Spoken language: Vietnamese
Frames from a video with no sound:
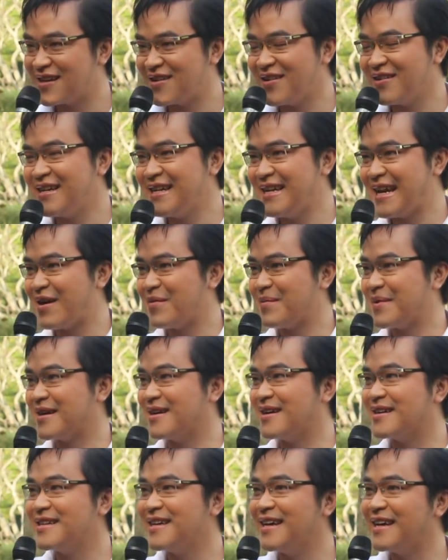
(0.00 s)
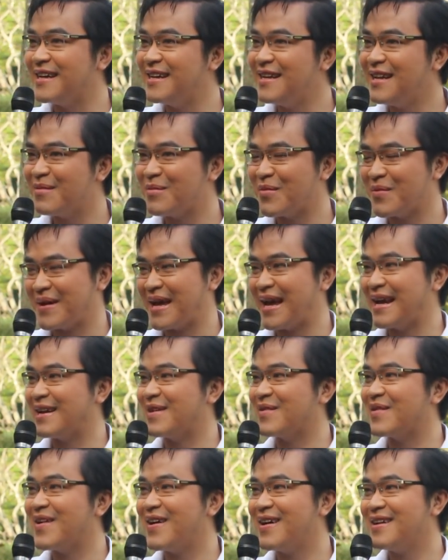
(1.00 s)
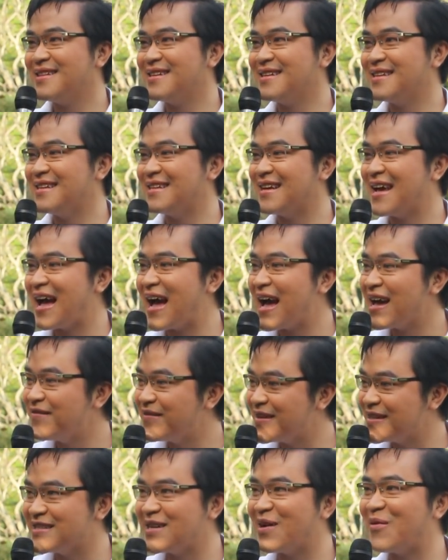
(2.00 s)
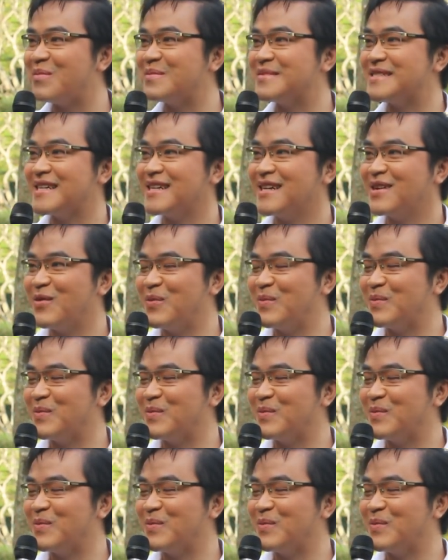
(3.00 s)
À, có khi nào mà khởi nghĩ là một ngày nào đó thì hai vợ chồng sẽ